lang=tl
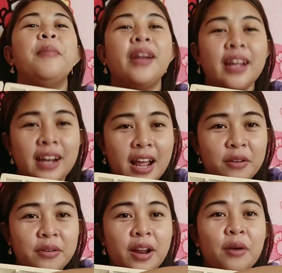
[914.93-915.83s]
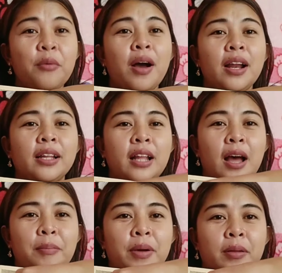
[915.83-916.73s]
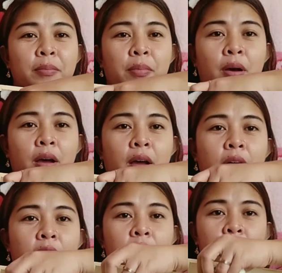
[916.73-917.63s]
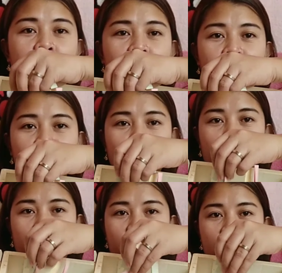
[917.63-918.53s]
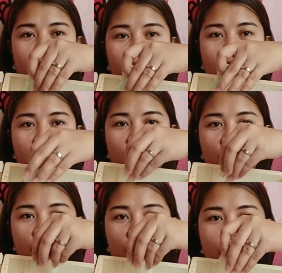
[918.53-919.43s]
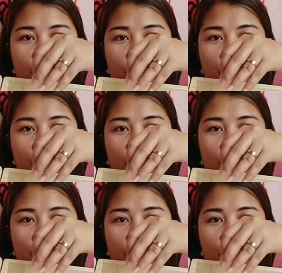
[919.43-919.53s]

mananalo ng wallet. Apat pa. So, ikaw